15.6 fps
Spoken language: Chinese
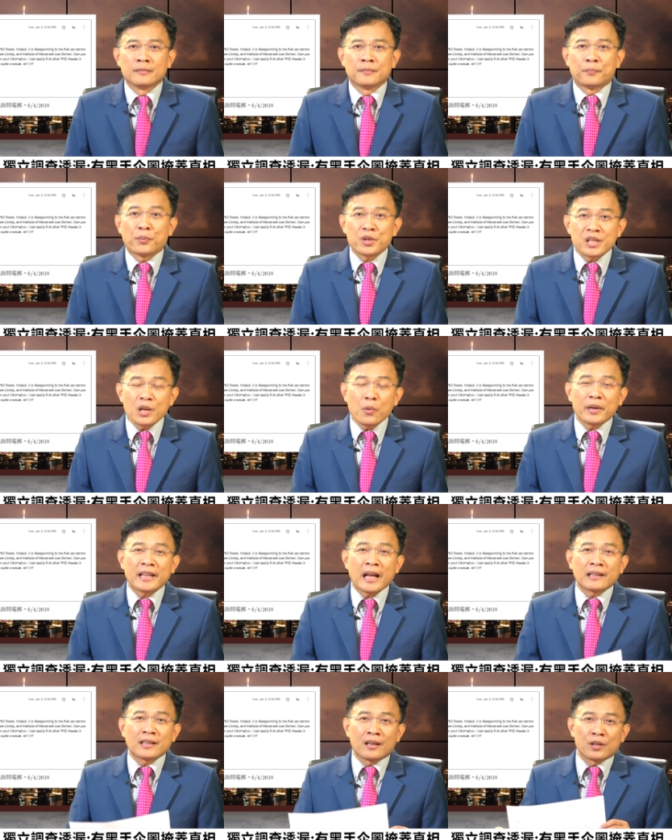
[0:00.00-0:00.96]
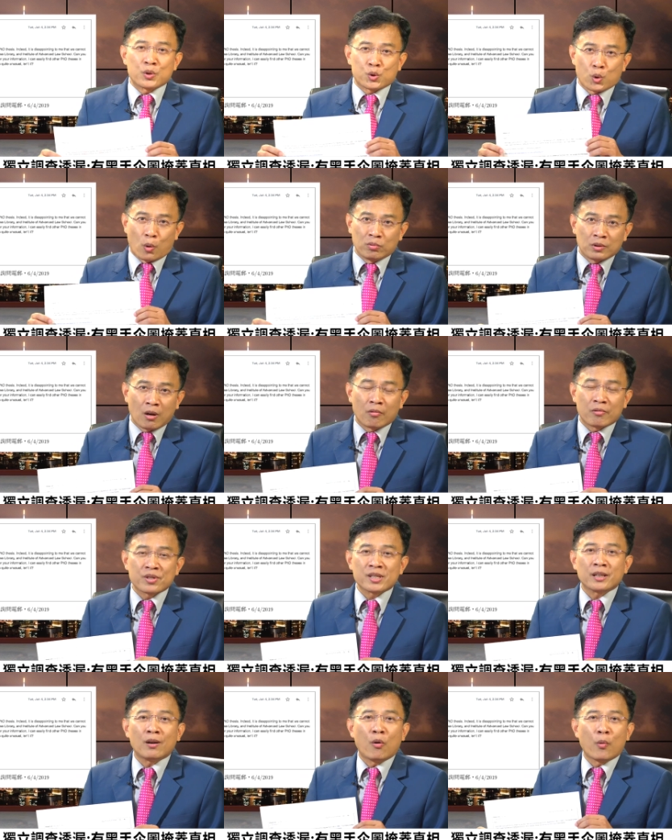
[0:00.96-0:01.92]
不是因为他当了总统
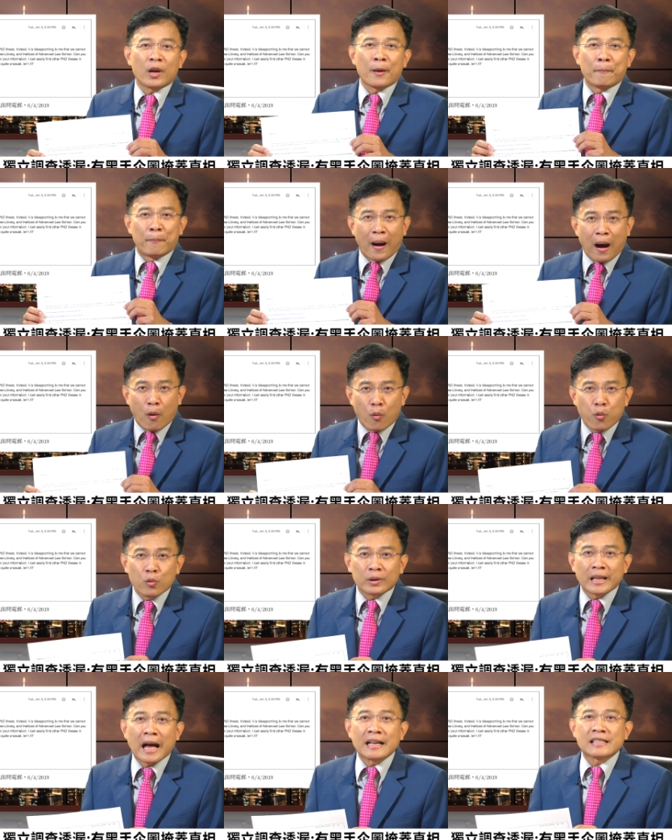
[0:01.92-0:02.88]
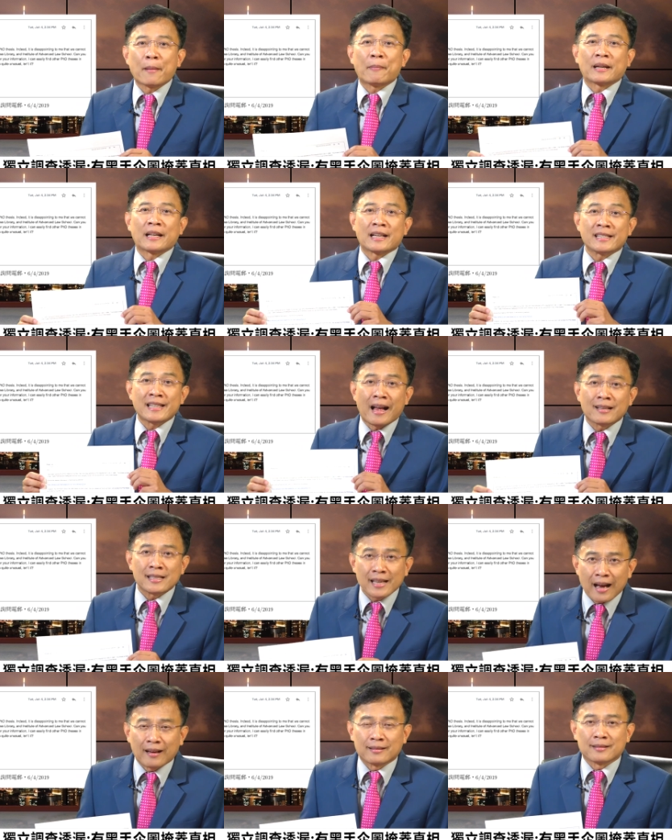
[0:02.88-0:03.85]
之后为了保护他才把他下
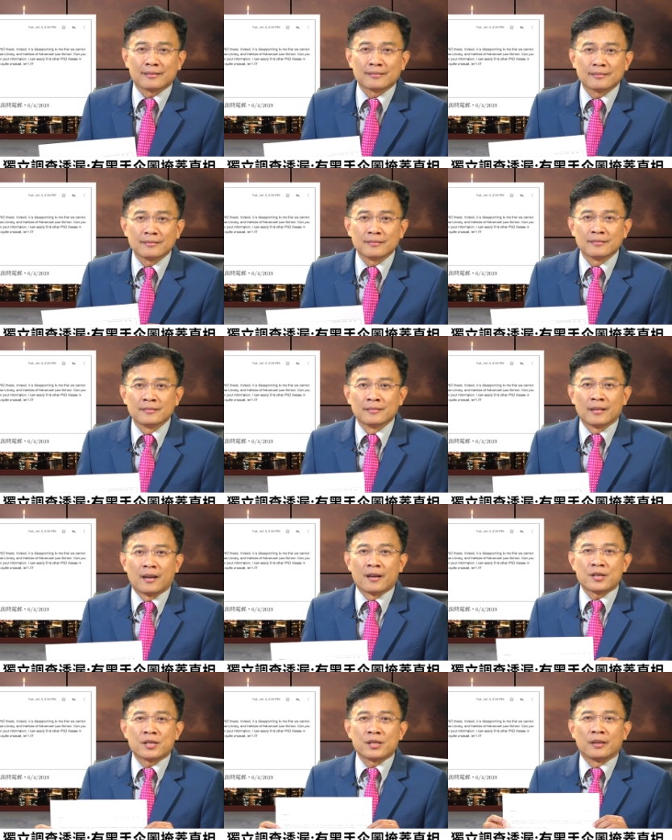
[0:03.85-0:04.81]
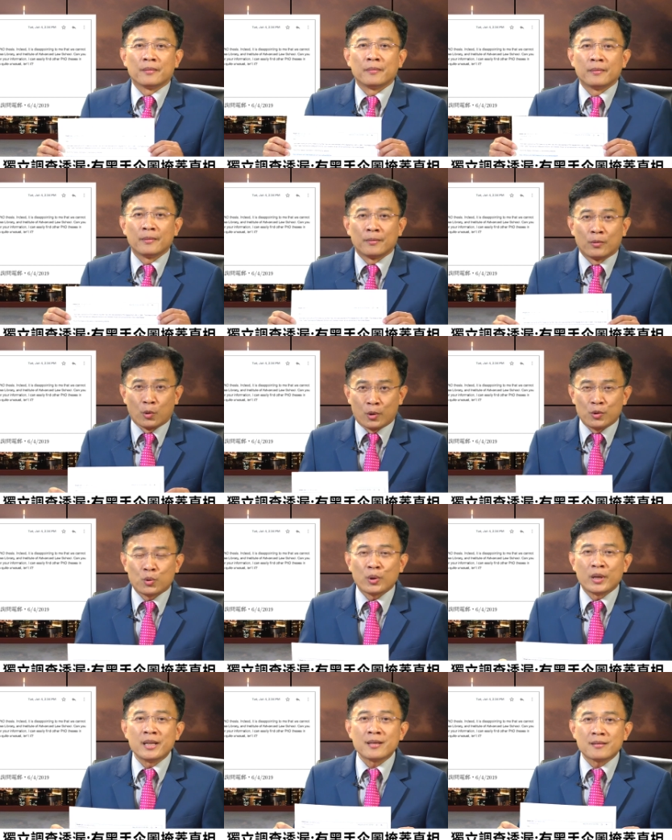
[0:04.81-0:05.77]
架的，而是伦
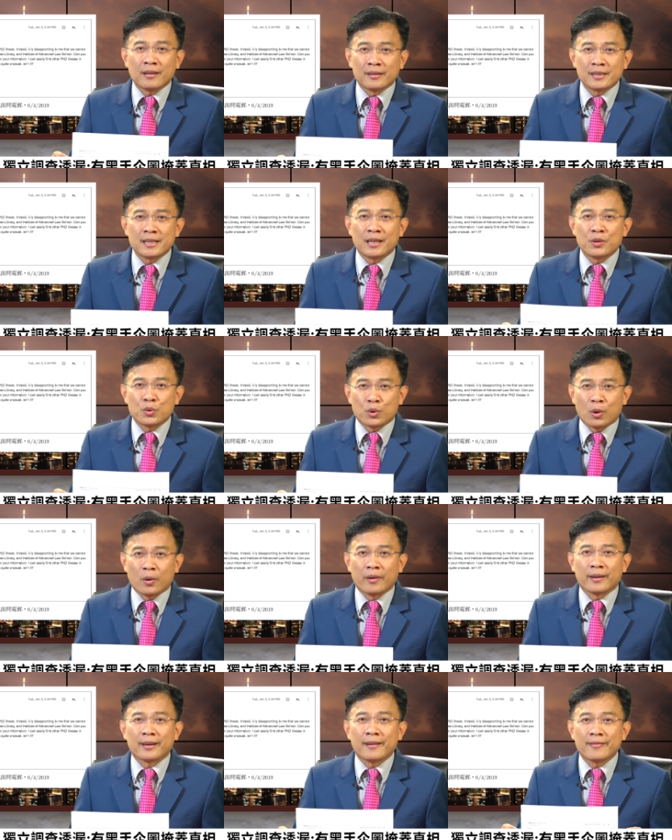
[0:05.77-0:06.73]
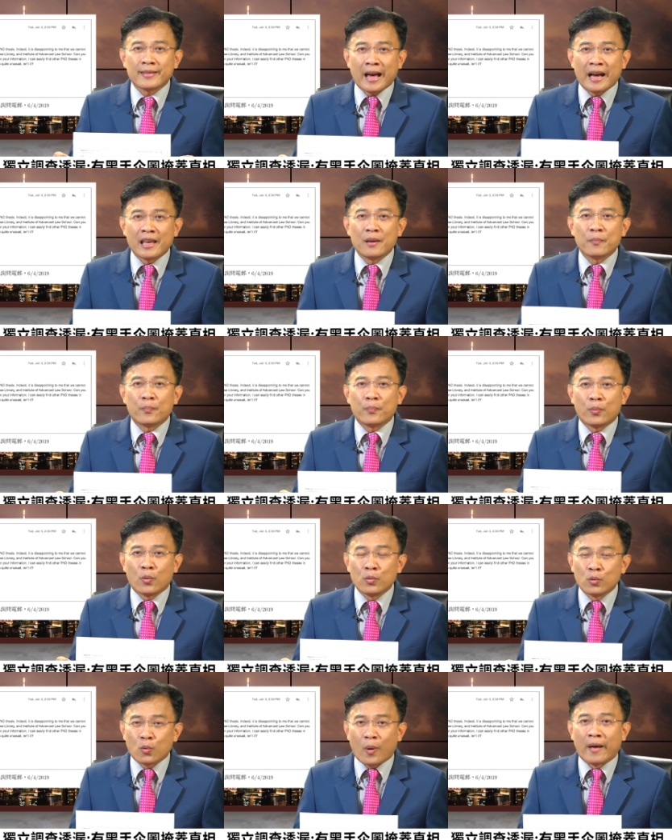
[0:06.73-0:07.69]
敦政经学院跟大英博
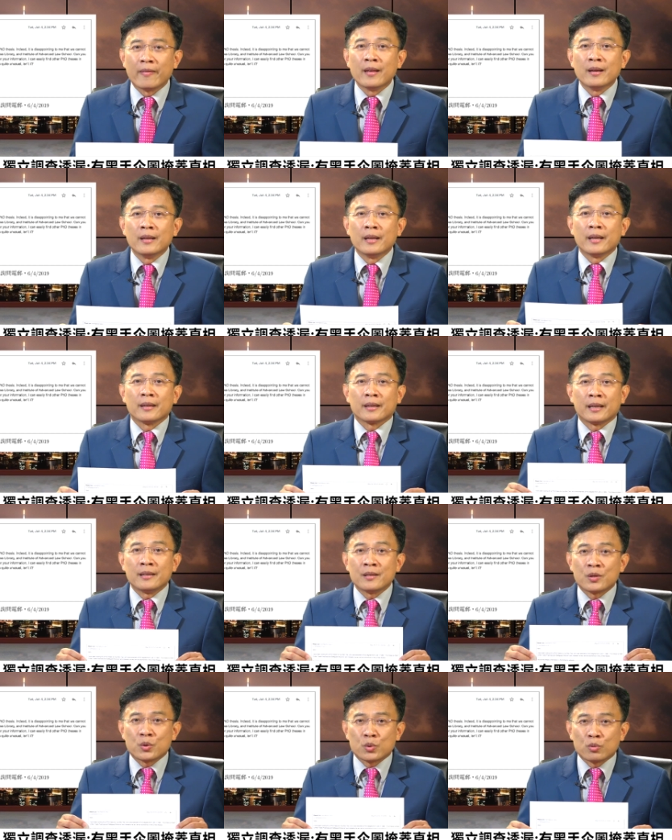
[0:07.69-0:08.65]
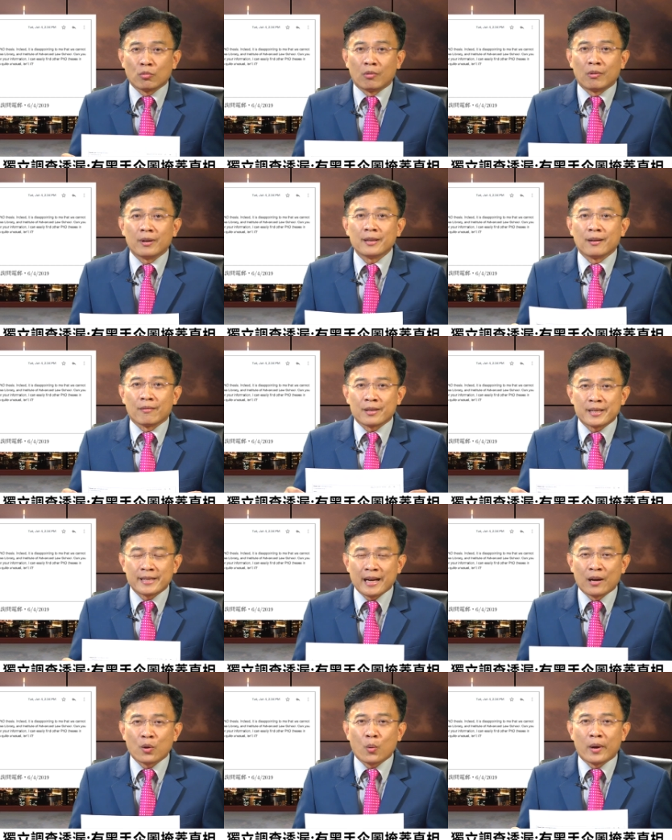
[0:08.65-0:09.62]
物馆。跟所有
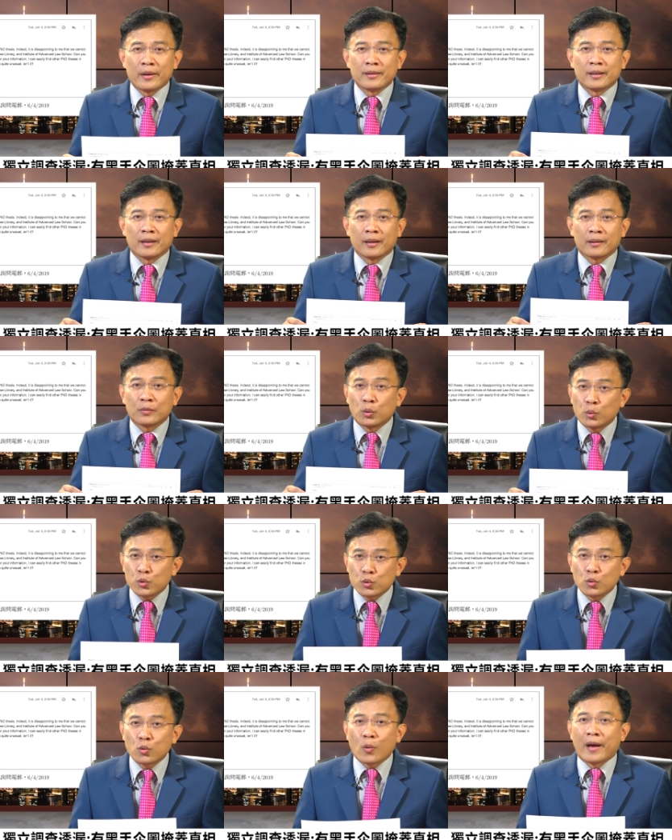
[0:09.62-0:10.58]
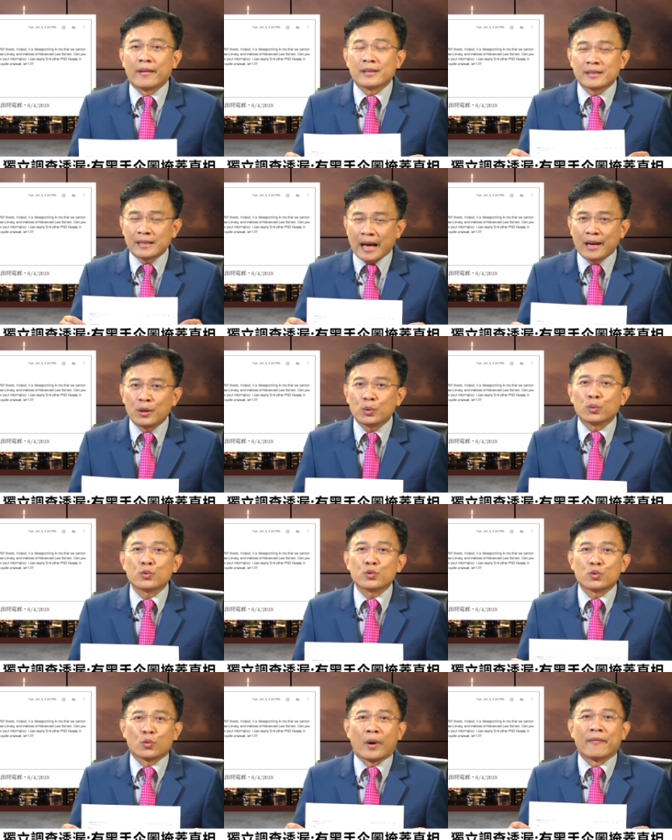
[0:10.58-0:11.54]
相关的图书馆，大英图
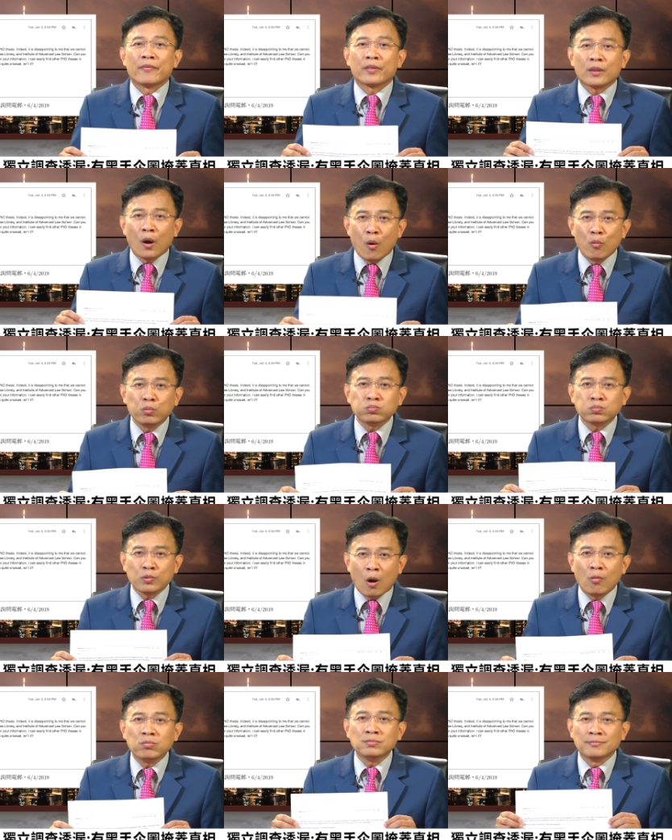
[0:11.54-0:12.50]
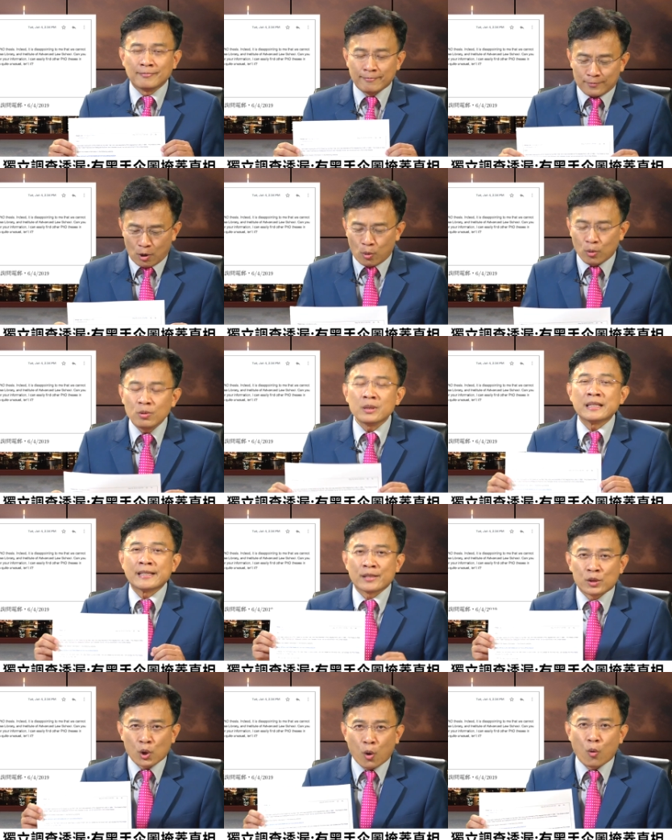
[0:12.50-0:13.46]
书馆，通通都
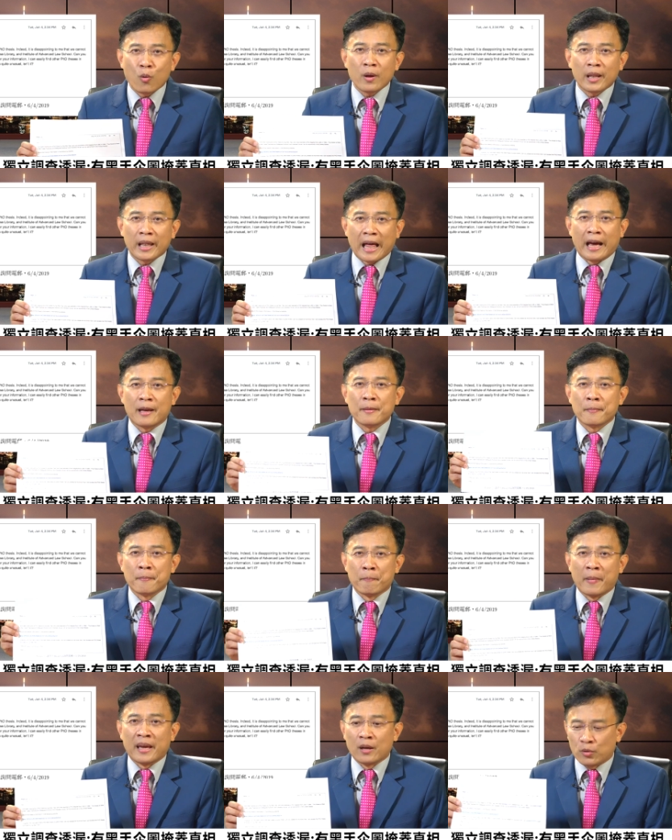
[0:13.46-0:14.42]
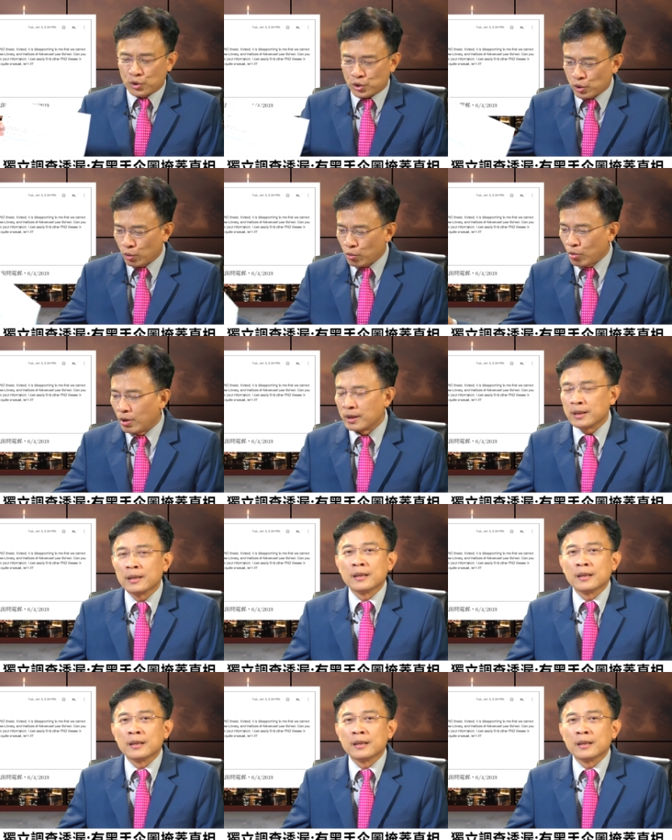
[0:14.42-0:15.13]
从来没有收过